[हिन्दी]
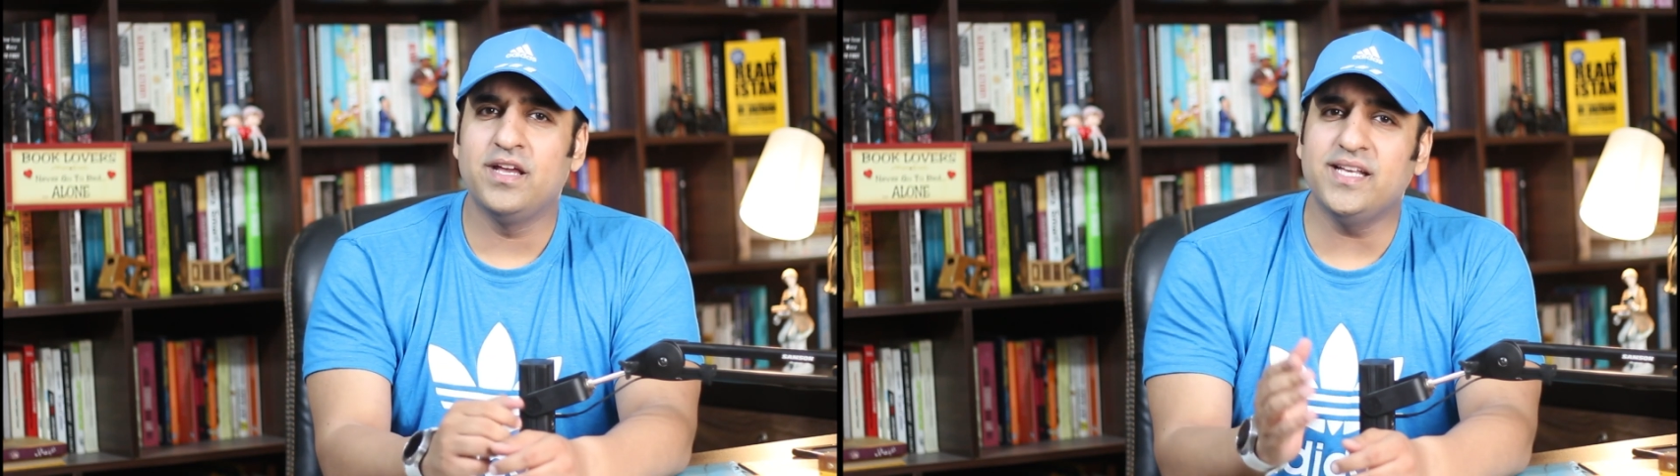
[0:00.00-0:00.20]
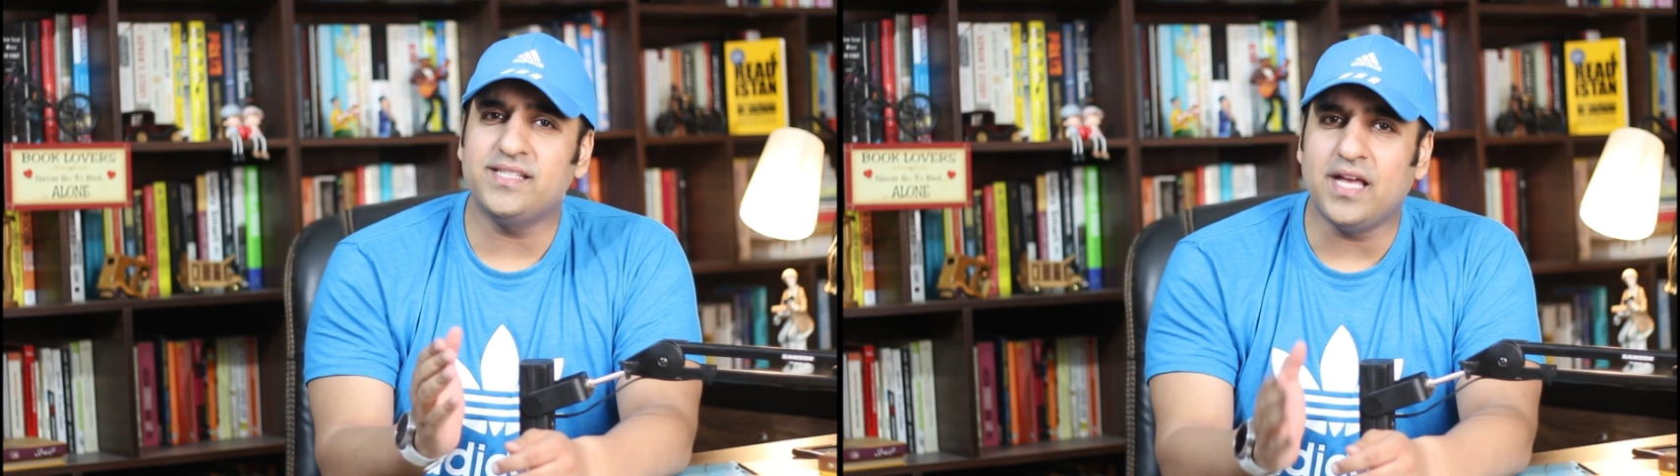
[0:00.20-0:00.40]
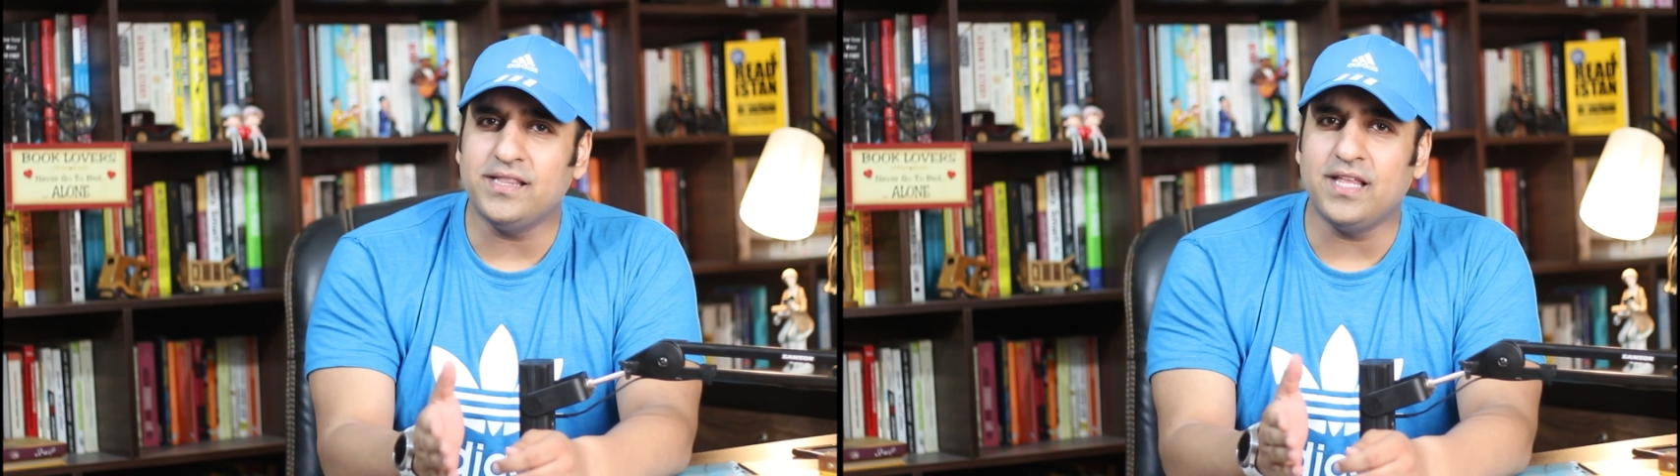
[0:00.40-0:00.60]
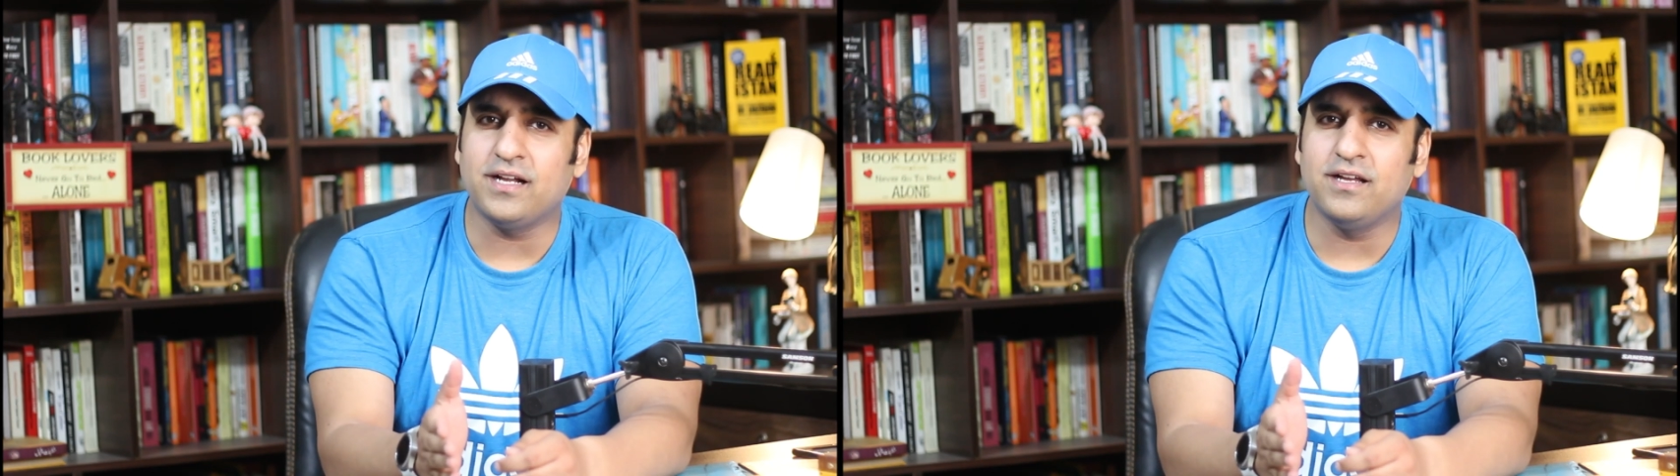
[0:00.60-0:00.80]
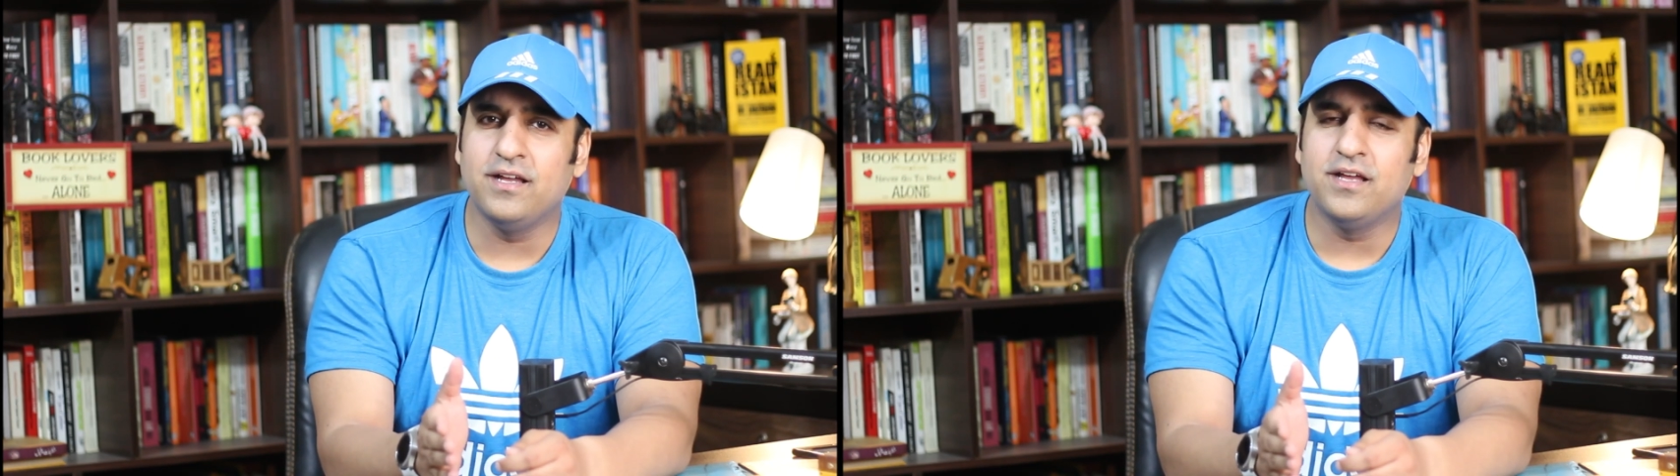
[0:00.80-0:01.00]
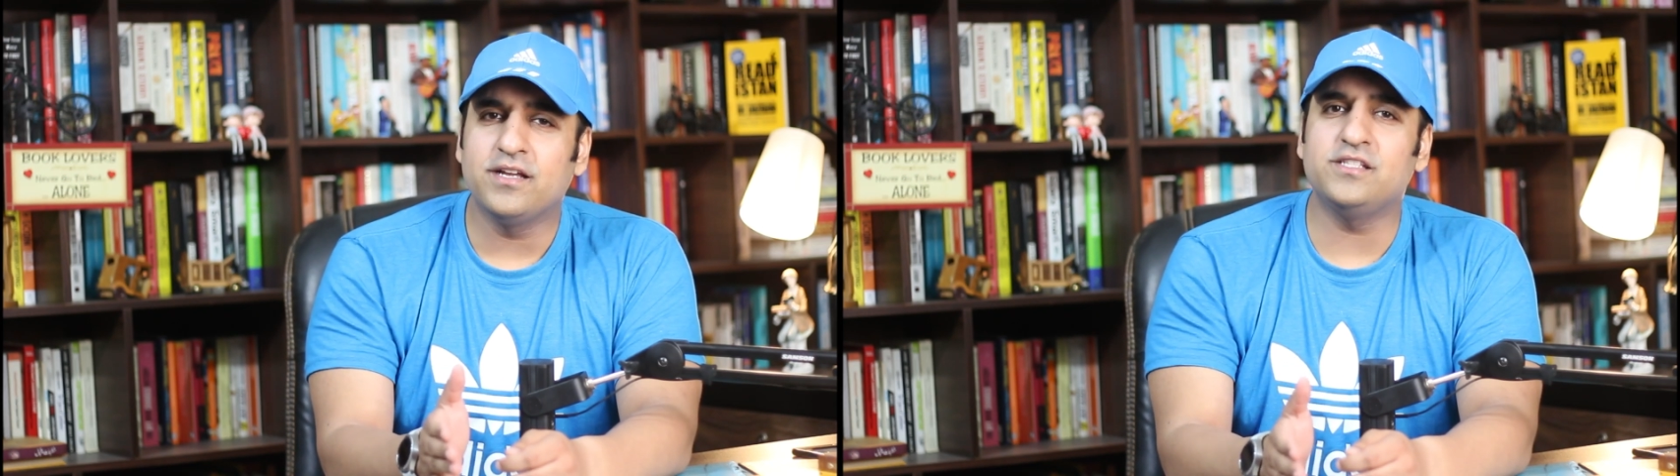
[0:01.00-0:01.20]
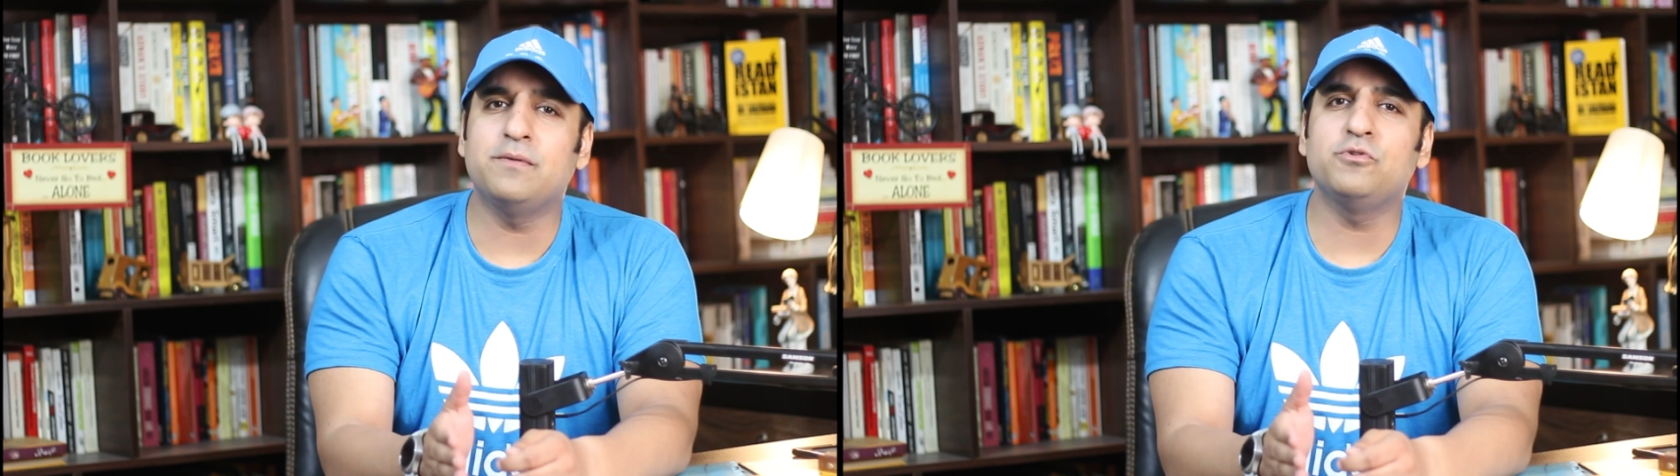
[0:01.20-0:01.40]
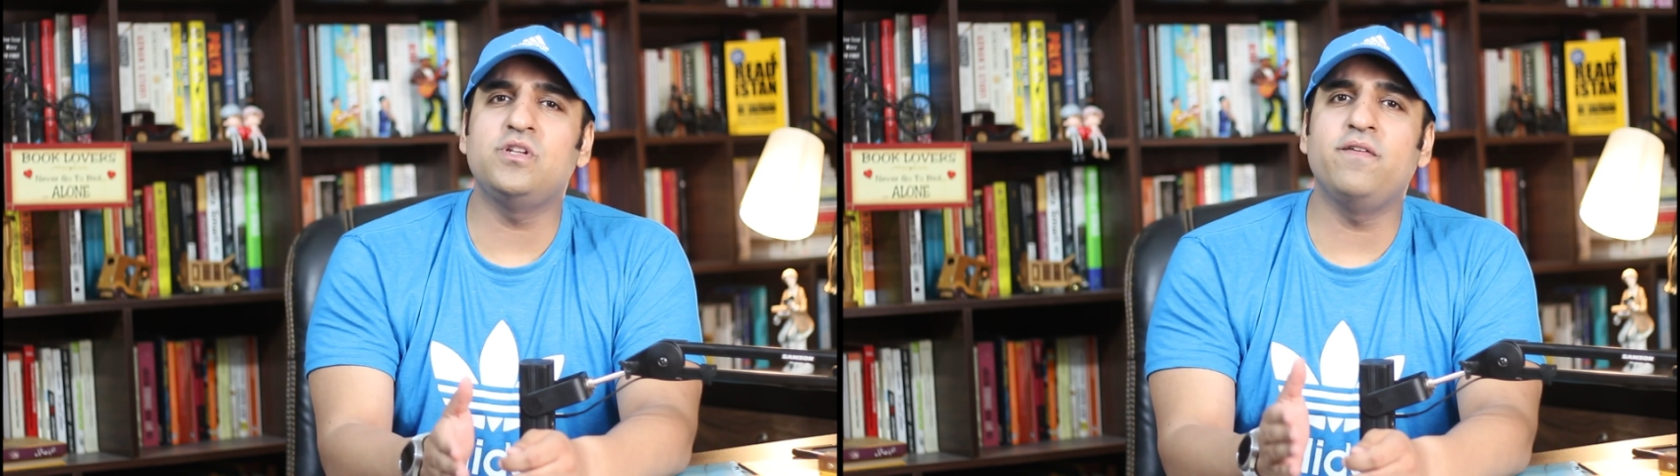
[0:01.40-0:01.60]
इस हद तक कि जब
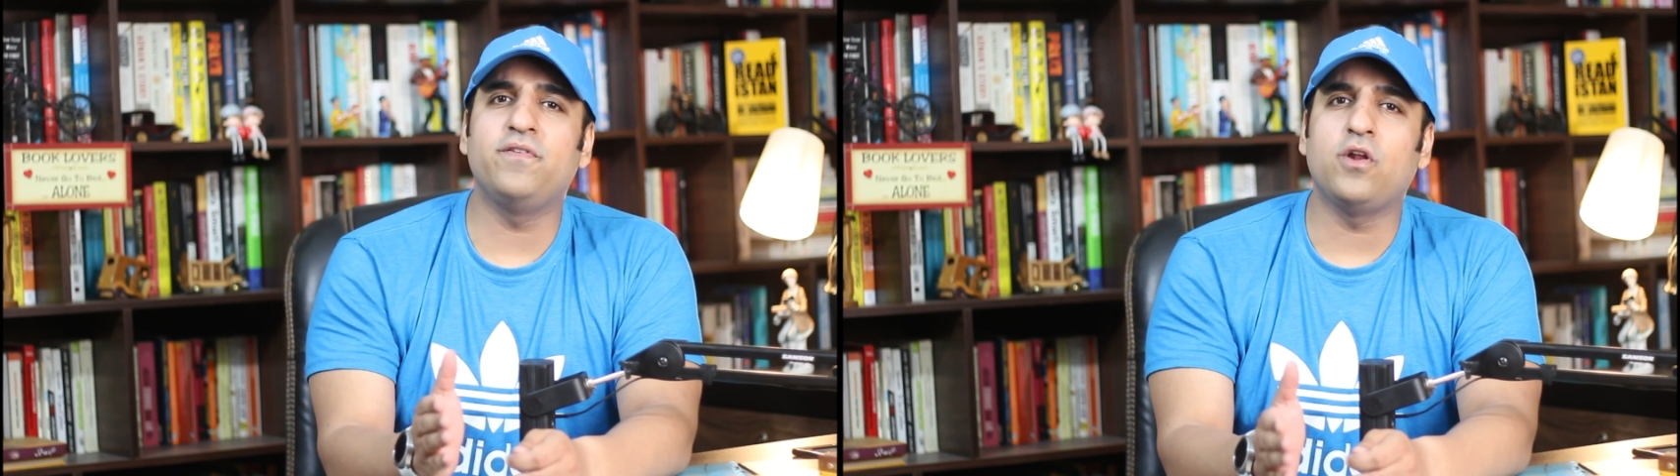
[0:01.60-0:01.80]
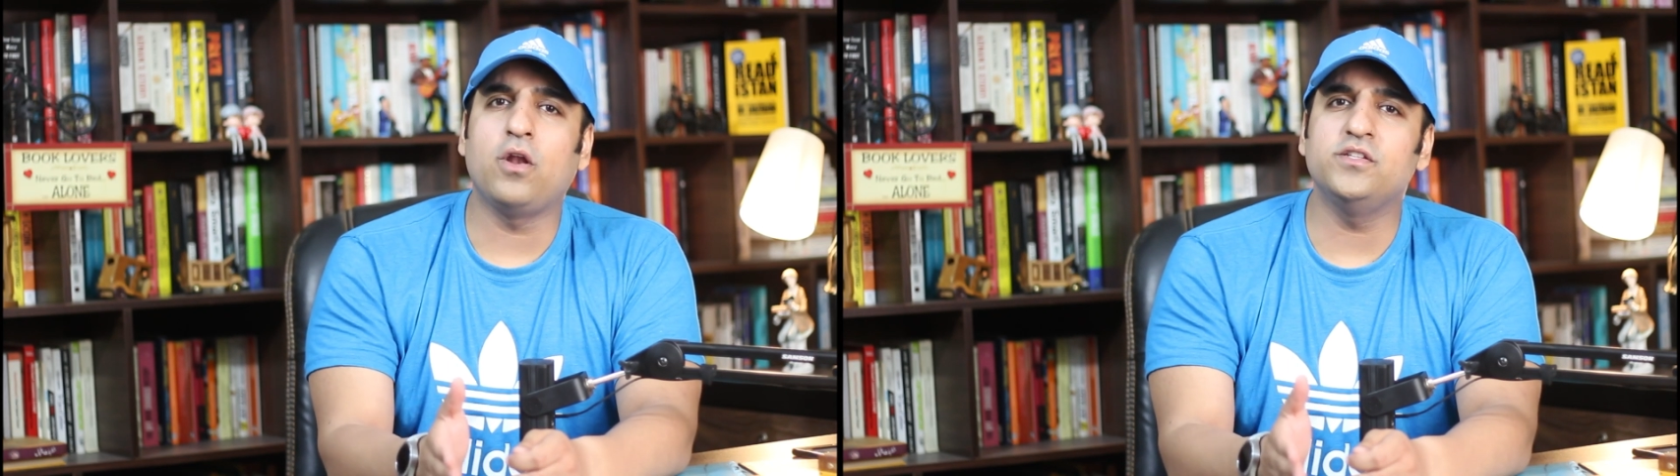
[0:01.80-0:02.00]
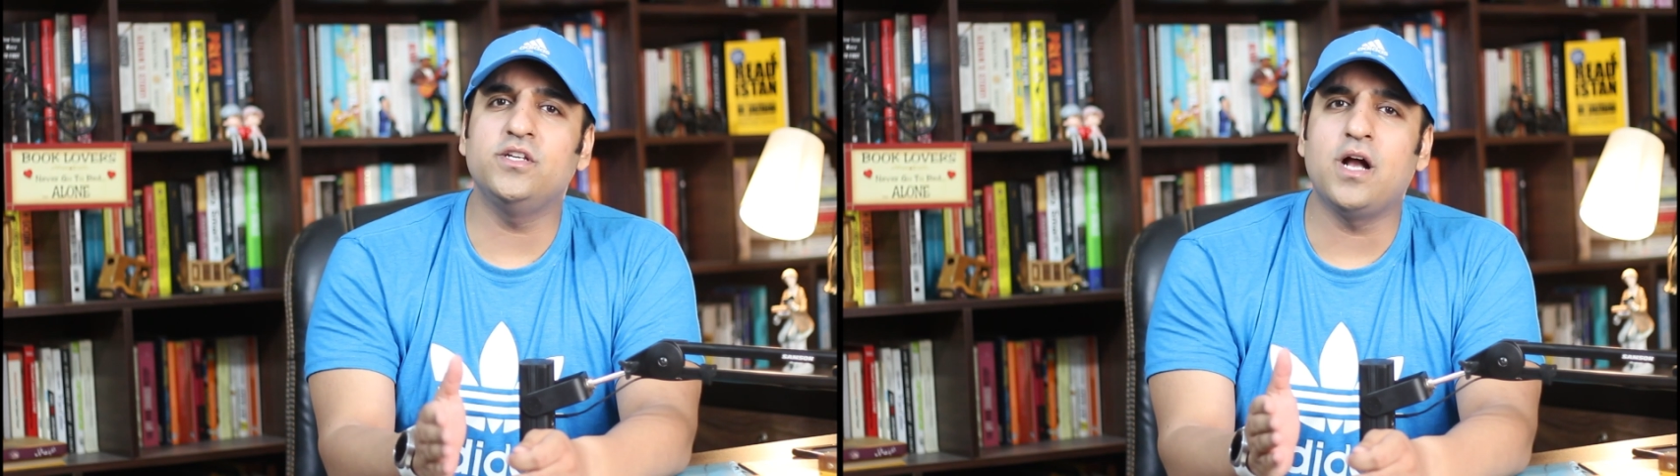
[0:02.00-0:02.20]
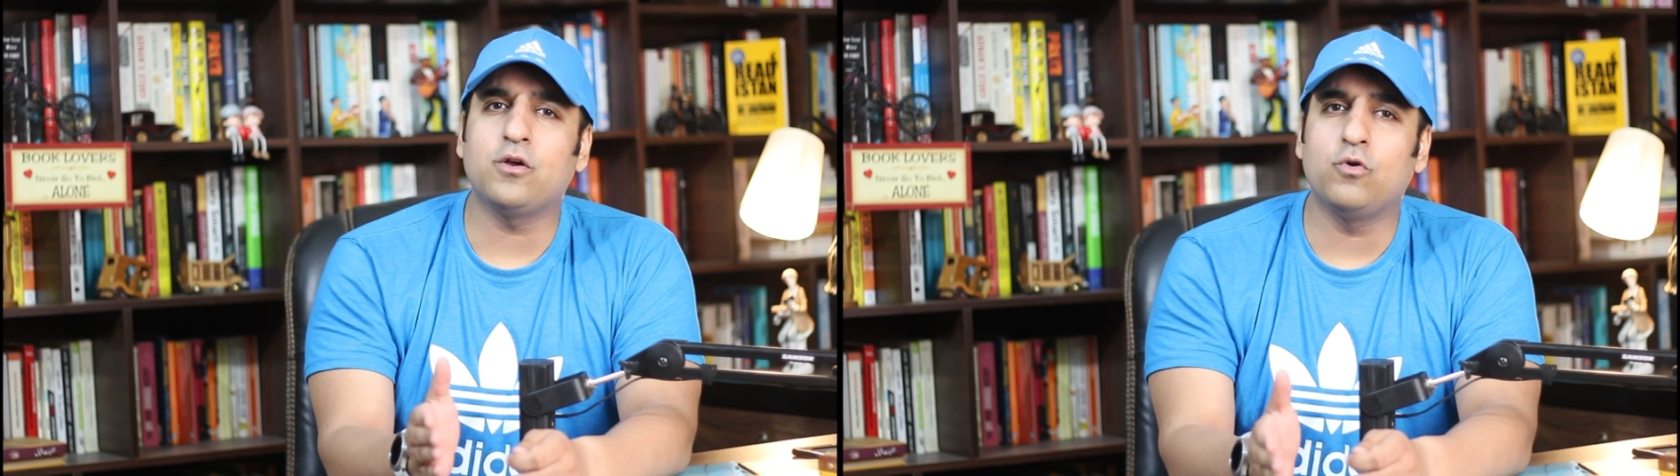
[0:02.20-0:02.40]
उसने फिलोलॉजी का